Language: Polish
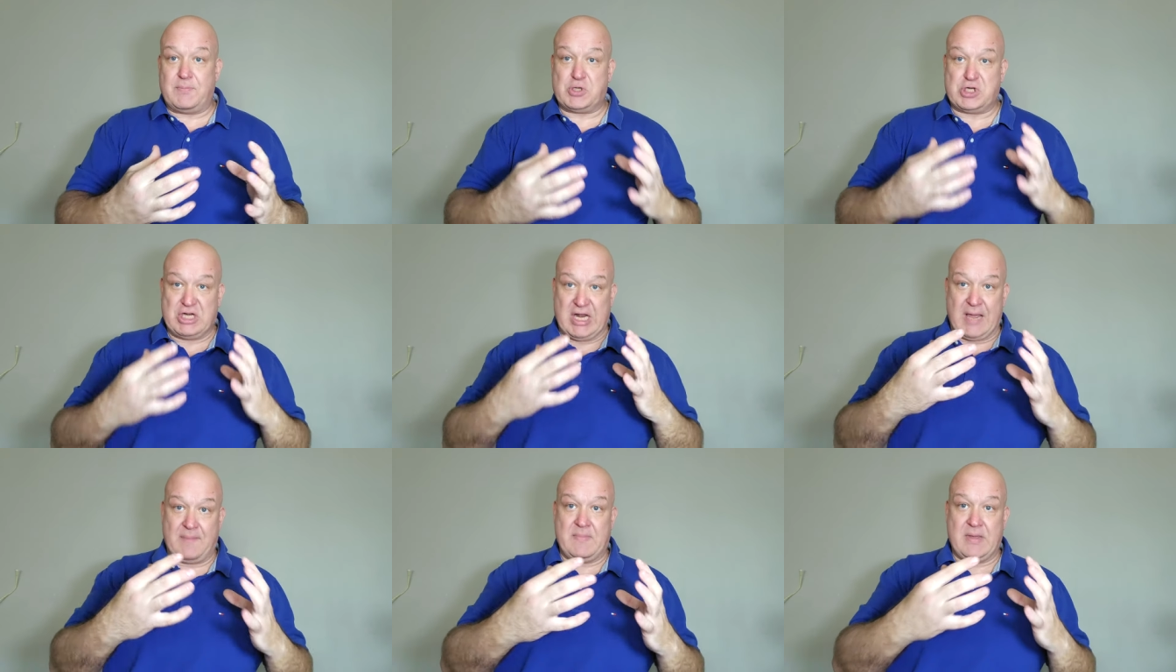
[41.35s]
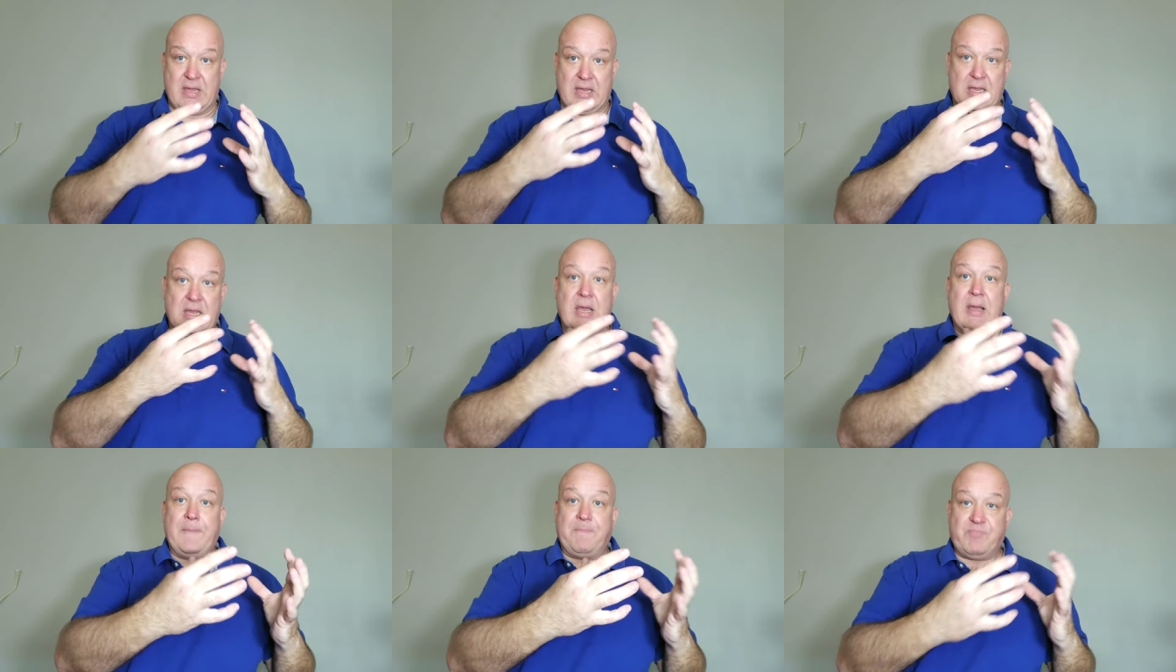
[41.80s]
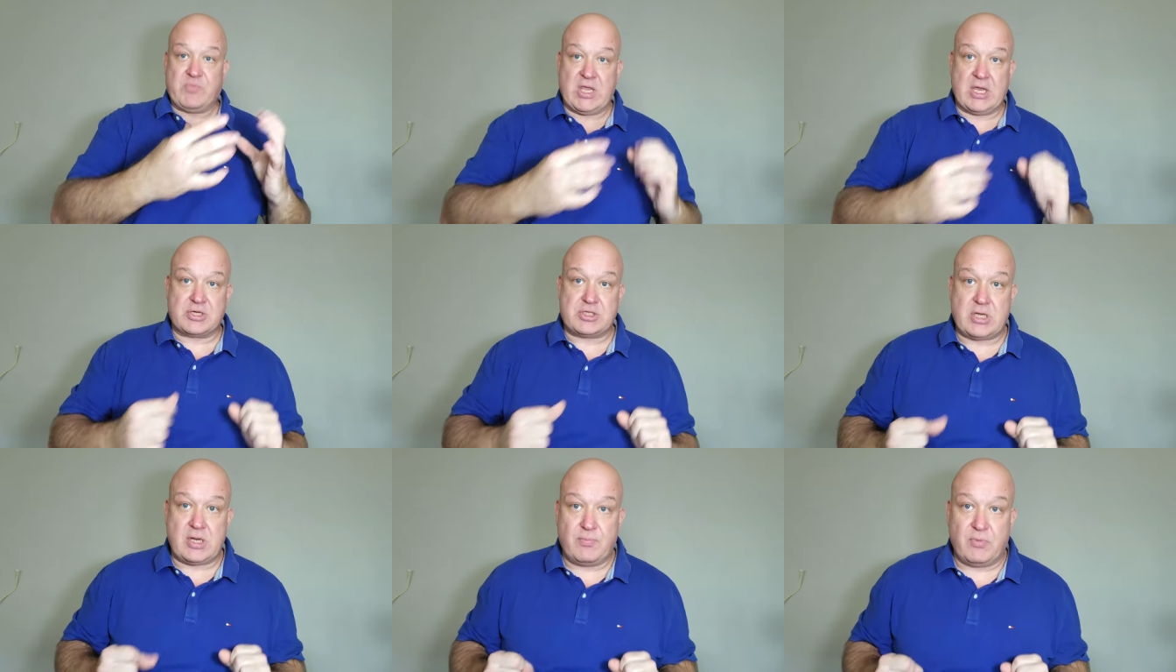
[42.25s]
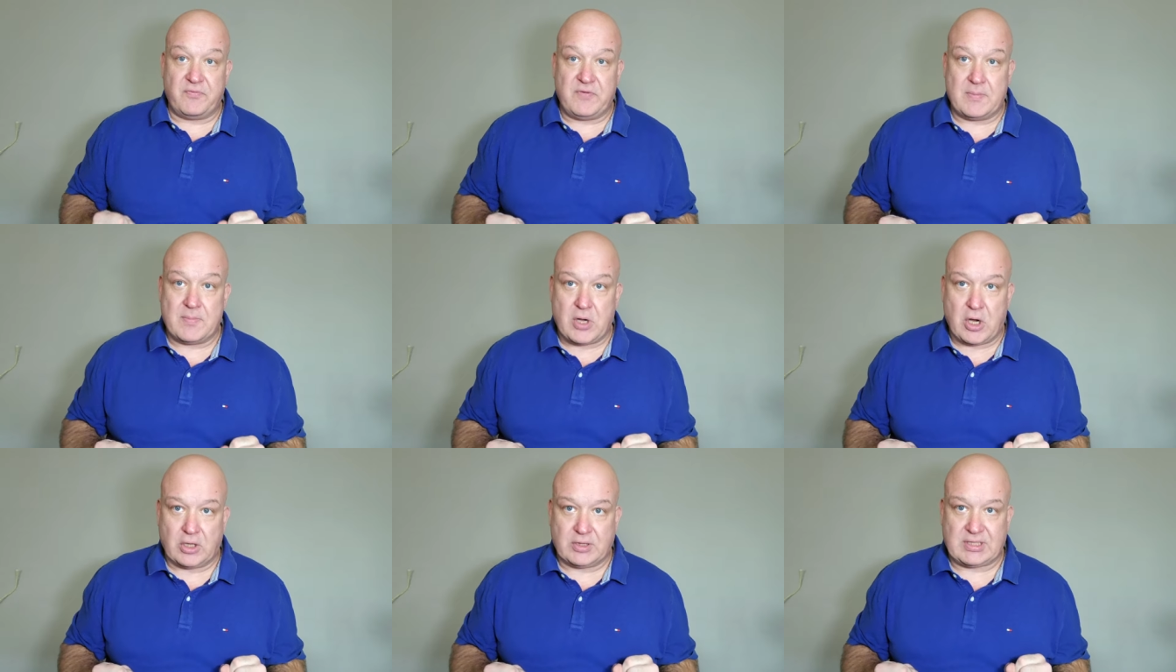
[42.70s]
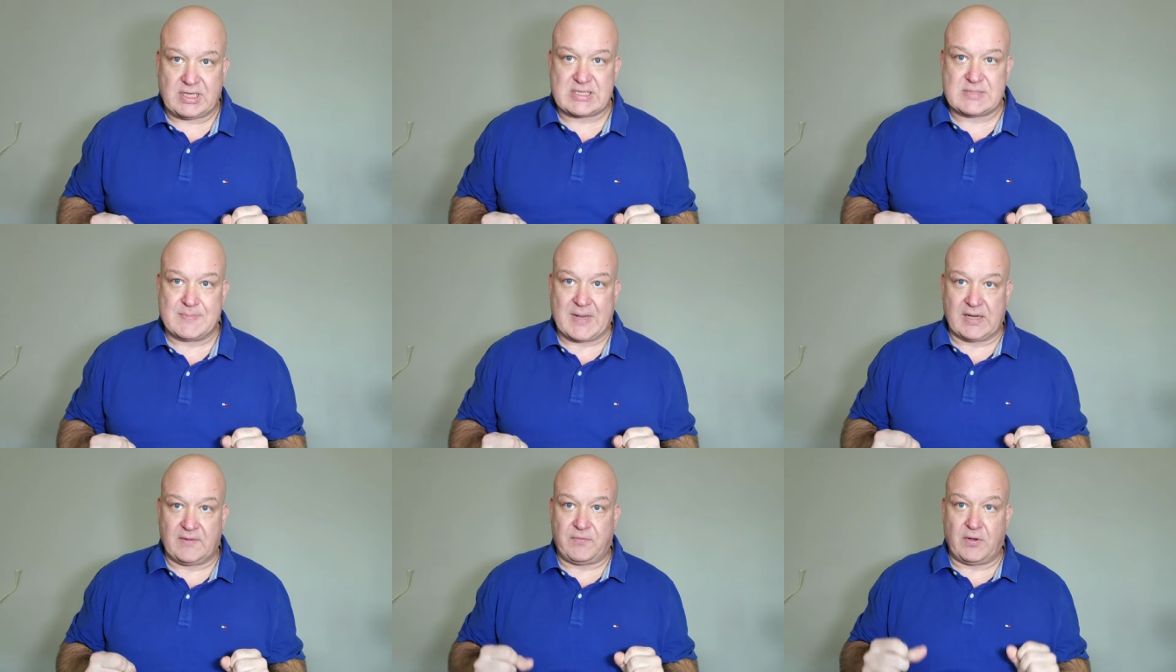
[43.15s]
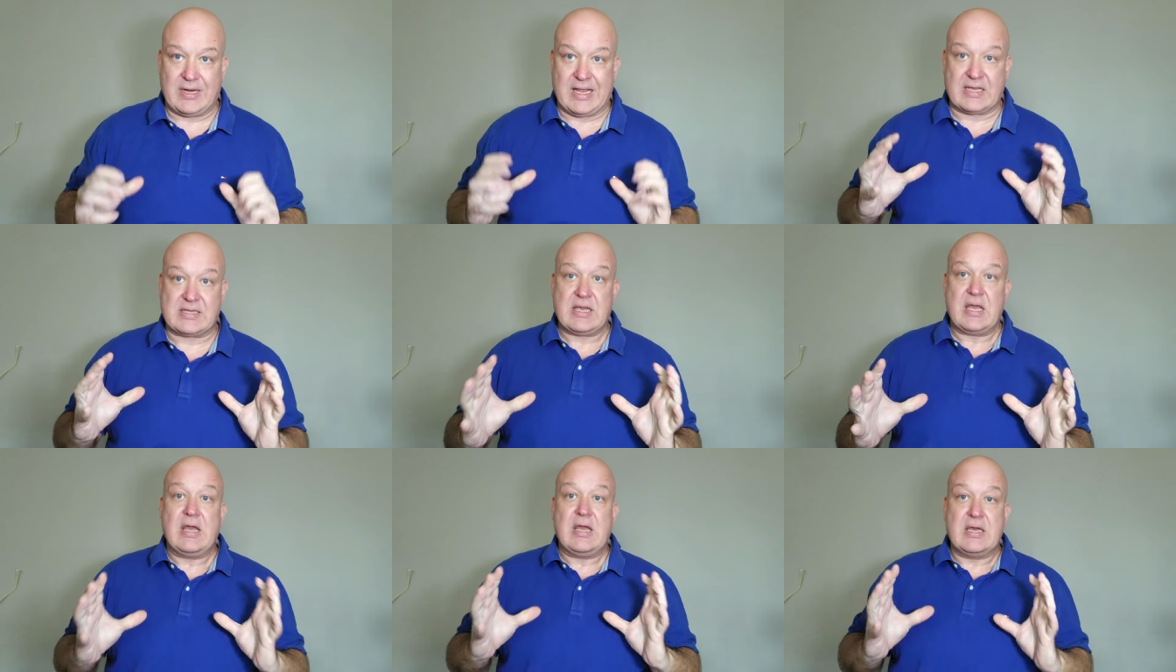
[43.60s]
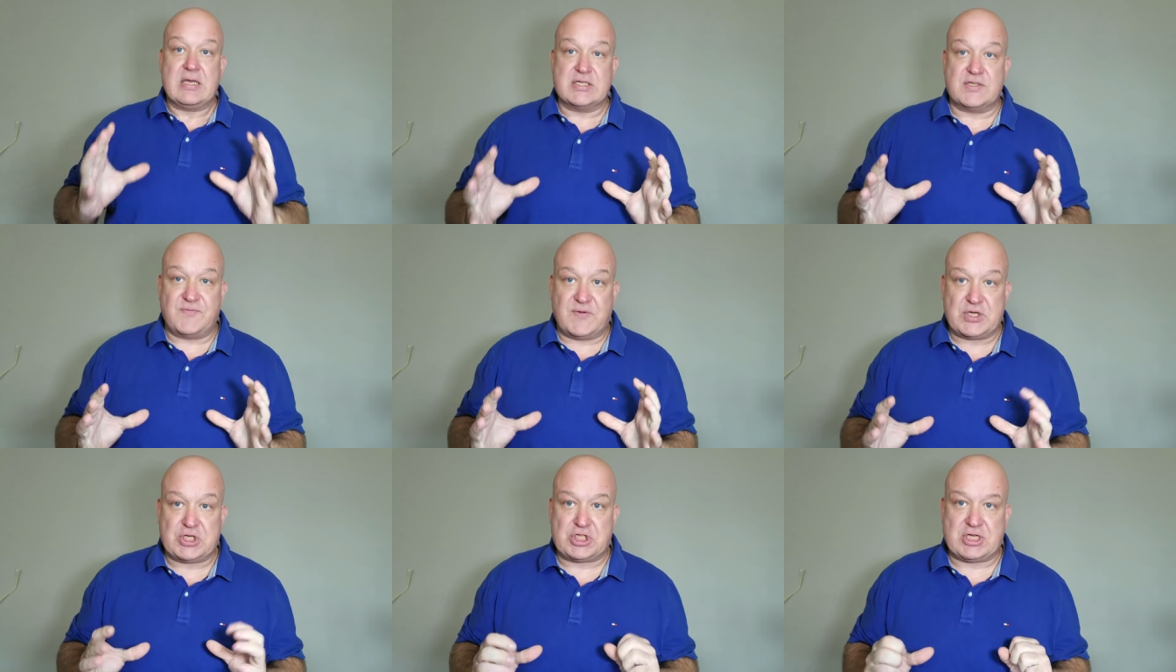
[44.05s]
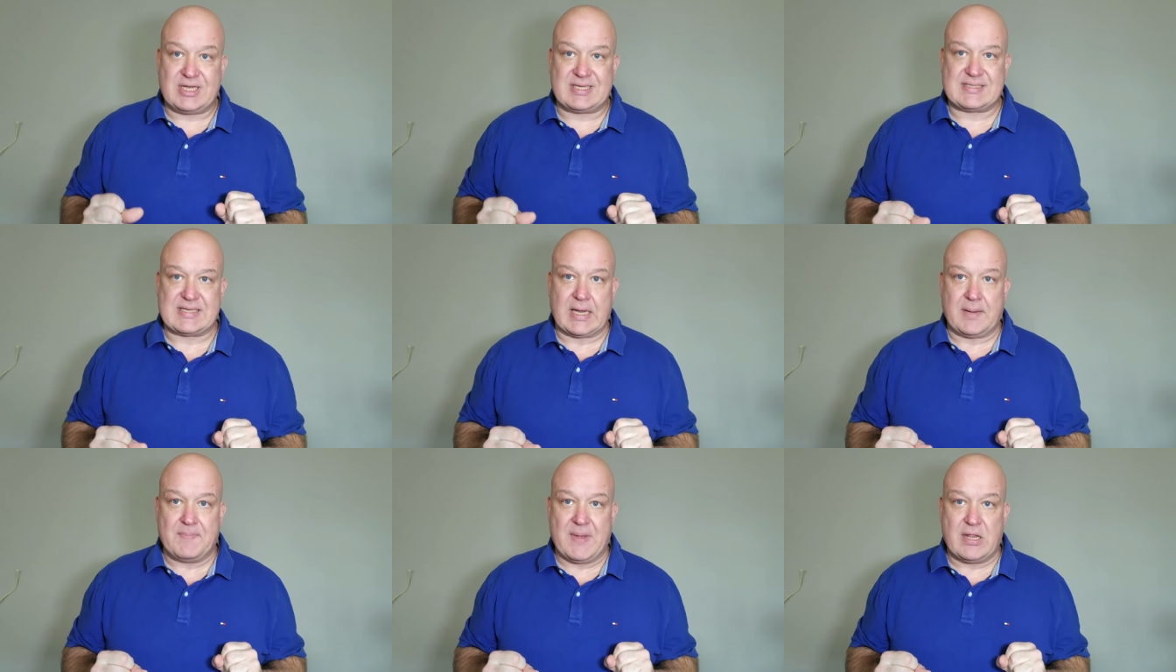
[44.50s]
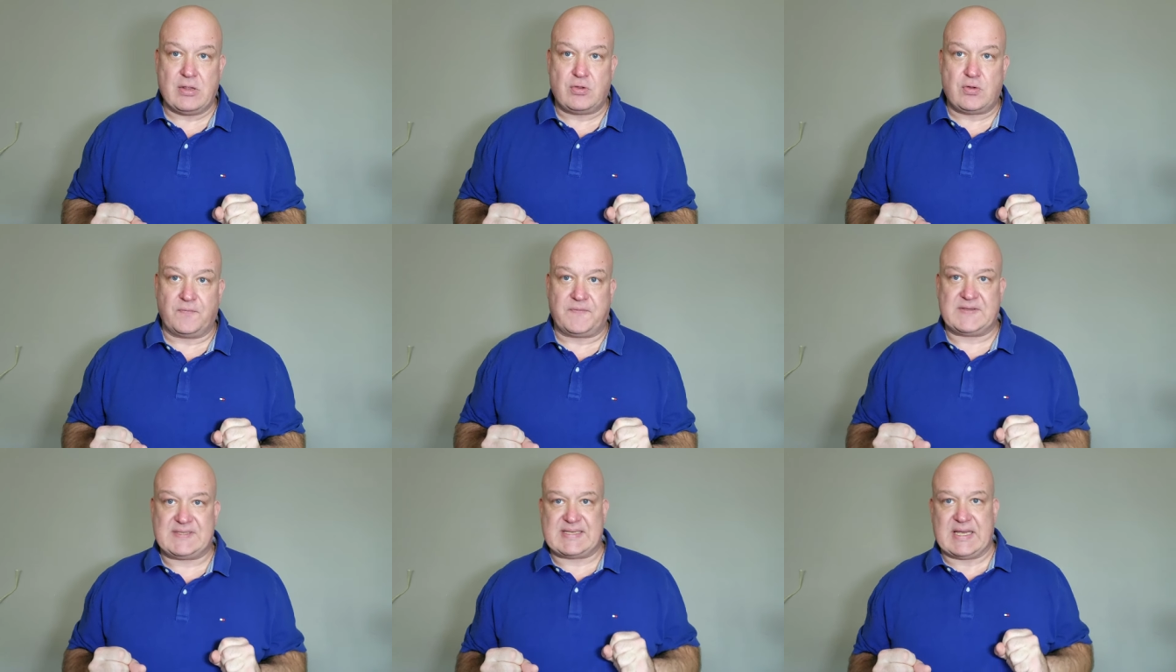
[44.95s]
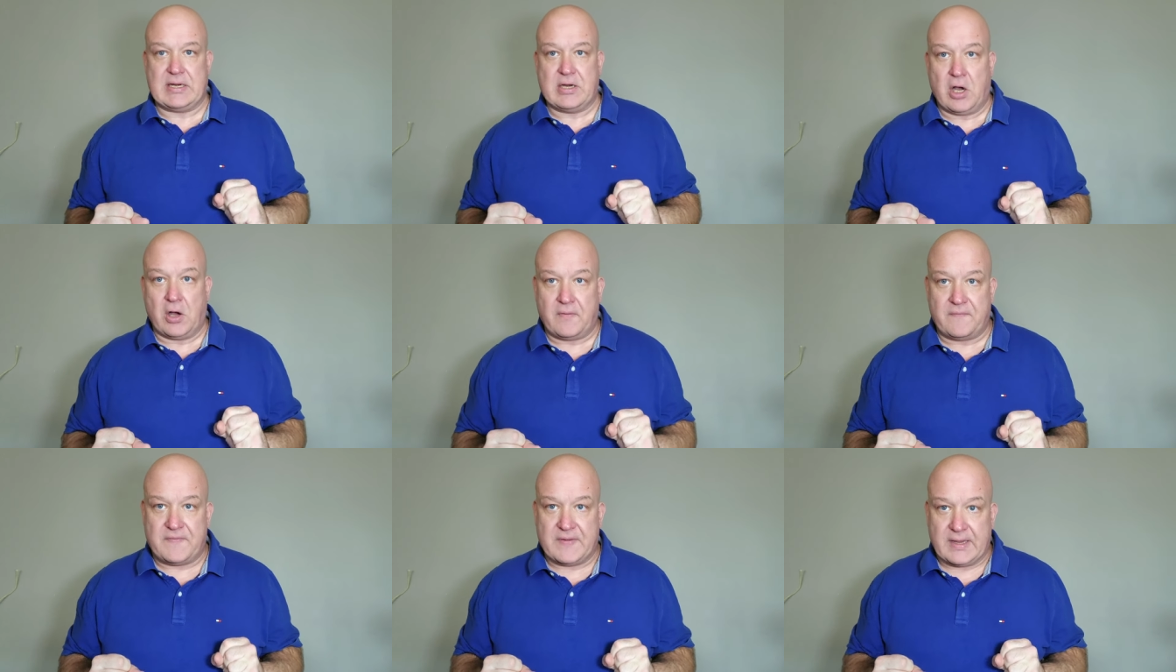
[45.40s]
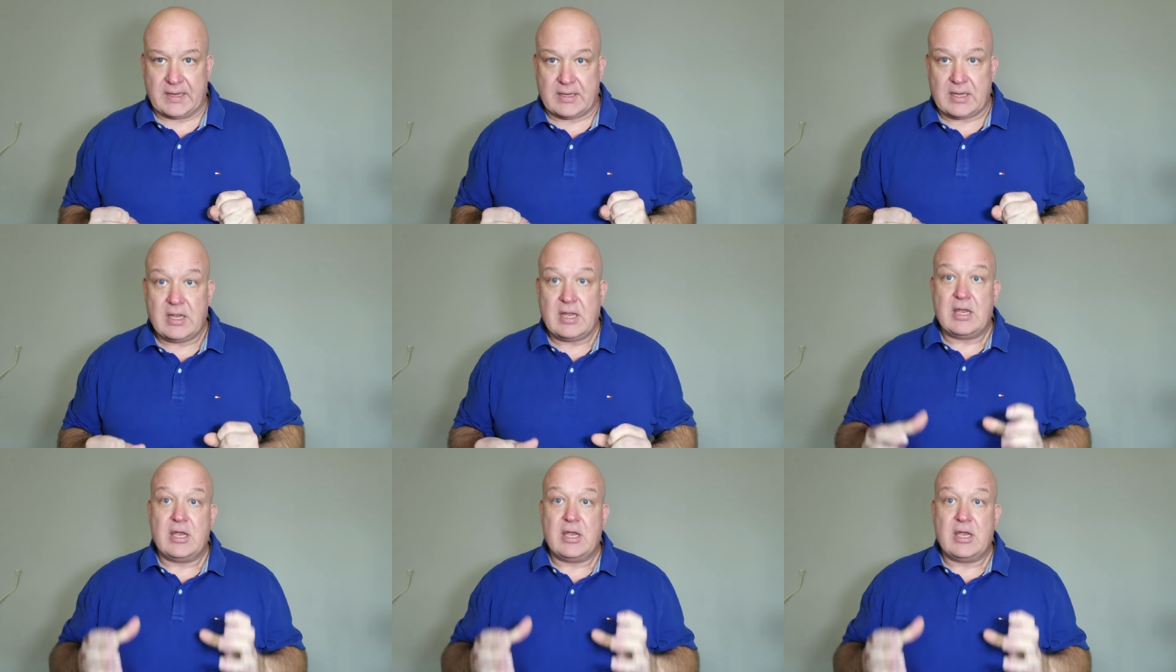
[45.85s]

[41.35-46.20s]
przynajmniej jeżeli mówimy o tych smartfonach z wyższych segmentów cenowych.